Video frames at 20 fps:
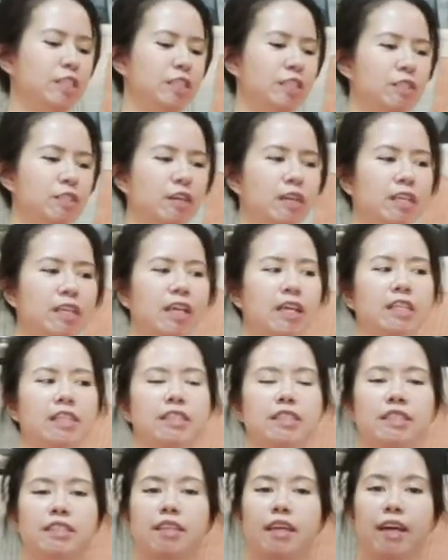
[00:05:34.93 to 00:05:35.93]
So,
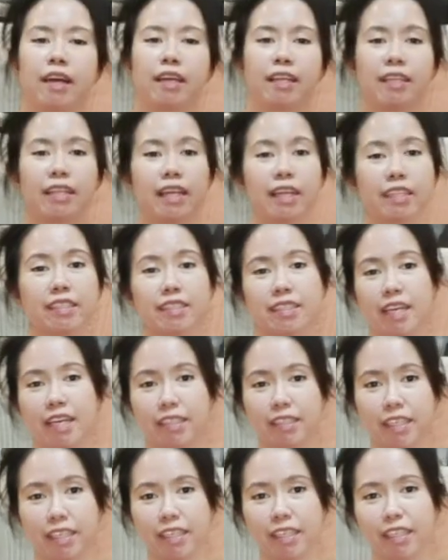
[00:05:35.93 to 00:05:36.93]
ayan. Ang next
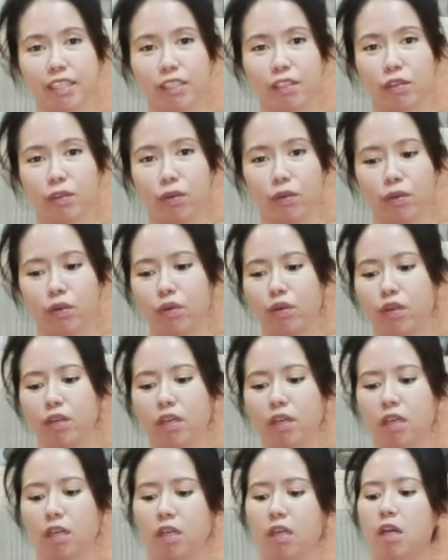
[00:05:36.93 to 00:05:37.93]
natin itong
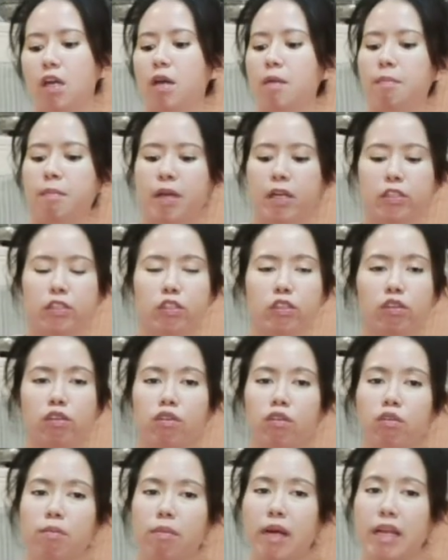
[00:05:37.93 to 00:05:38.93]

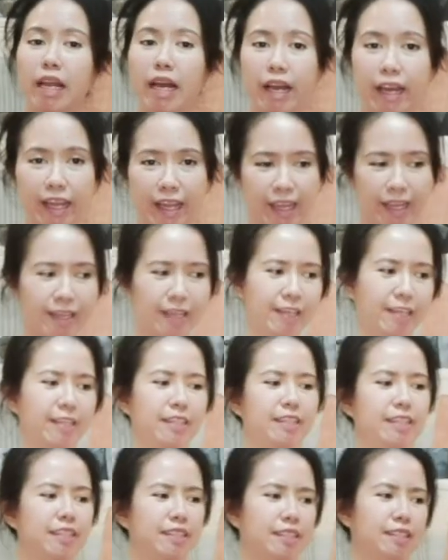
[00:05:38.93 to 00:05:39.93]
medyo malaki
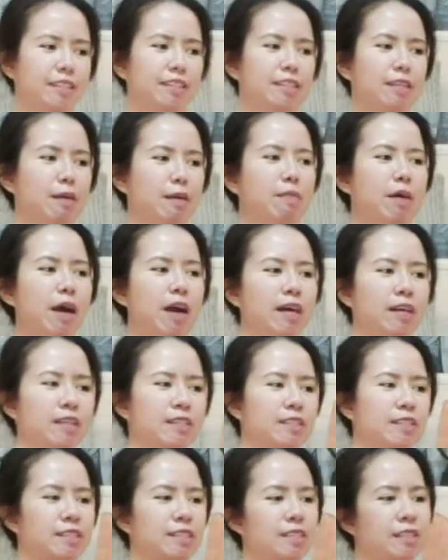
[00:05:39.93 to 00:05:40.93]
na box.